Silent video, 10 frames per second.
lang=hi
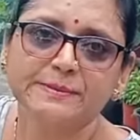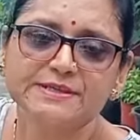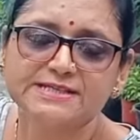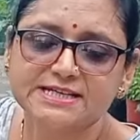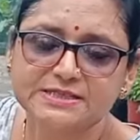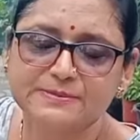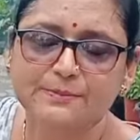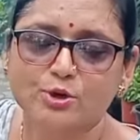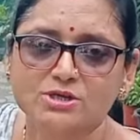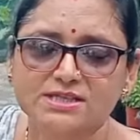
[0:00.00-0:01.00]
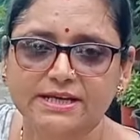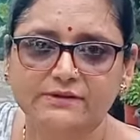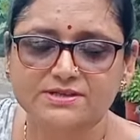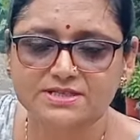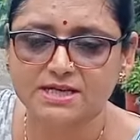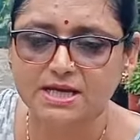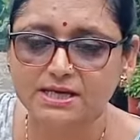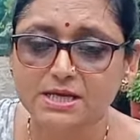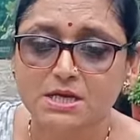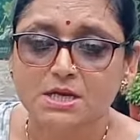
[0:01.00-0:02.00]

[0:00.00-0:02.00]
हिबिस्कस में बहुत सारे क्वेश्चन आ रहे